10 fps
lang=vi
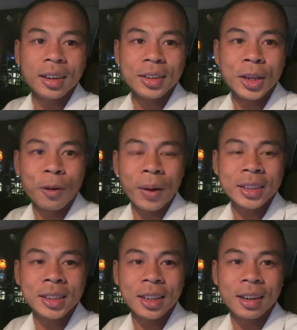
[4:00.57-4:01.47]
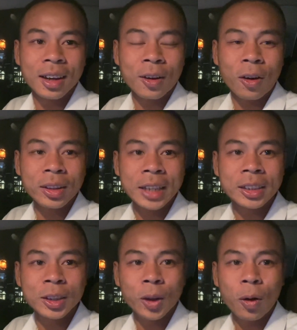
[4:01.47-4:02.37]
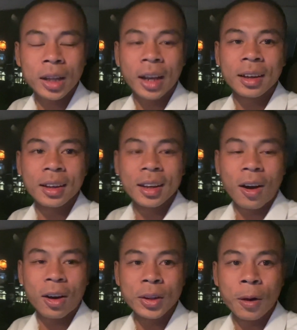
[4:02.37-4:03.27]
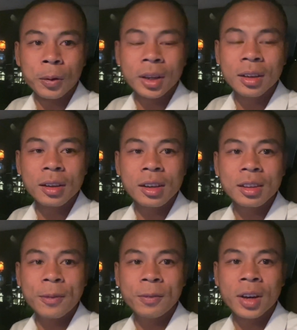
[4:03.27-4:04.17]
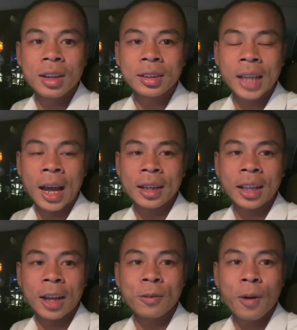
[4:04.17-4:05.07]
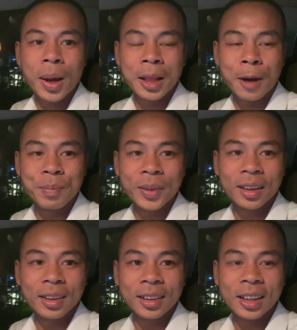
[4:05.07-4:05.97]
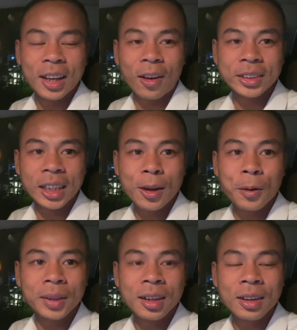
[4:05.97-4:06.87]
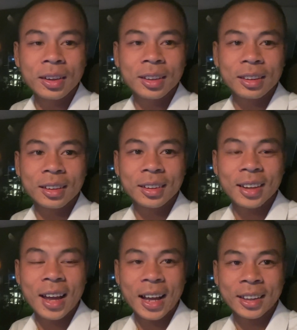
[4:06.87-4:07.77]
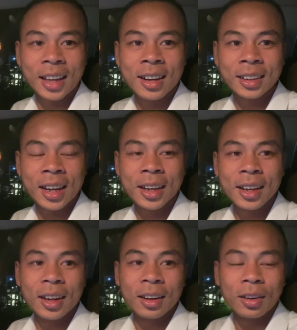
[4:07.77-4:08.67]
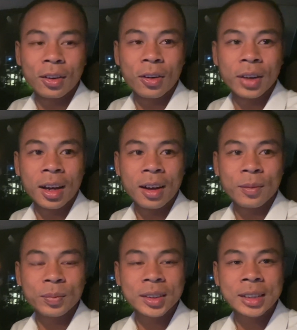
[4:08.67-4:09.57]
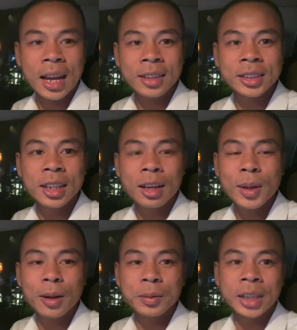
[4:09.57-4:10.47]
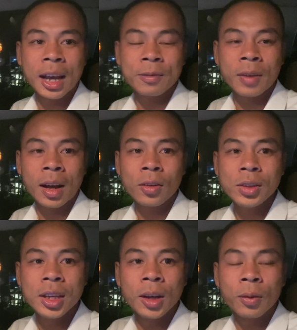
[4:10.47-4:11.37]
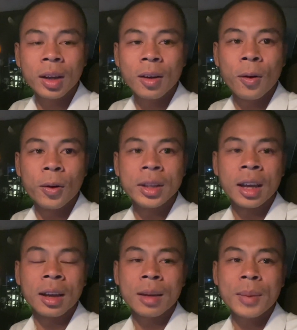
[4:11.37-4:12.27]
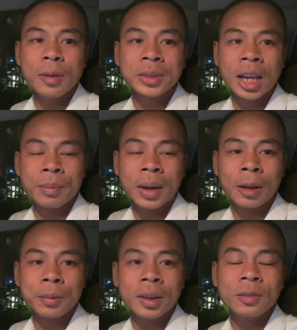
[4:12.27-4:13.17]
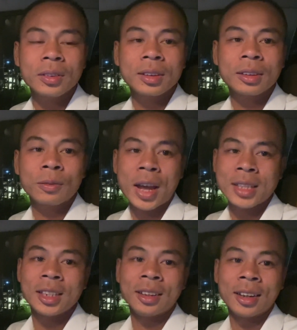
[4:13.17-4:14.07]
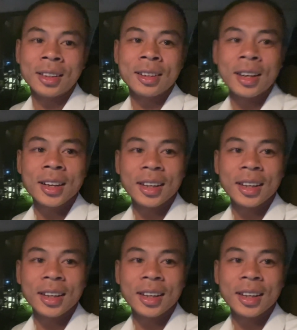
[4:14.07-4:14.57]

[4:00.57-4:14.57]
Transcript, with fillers: nhiều anh chị à, có tài chính tốt này họ đầu tư đất vườn tại thành phố Bảo Lộc thì họ sẽ đầu tư hạ tầng này rồi à, trang trí cái bất động sản và có nhiều cái cơ hội để cái bất động sản Bảo Lộc nó phát triển hơn nữa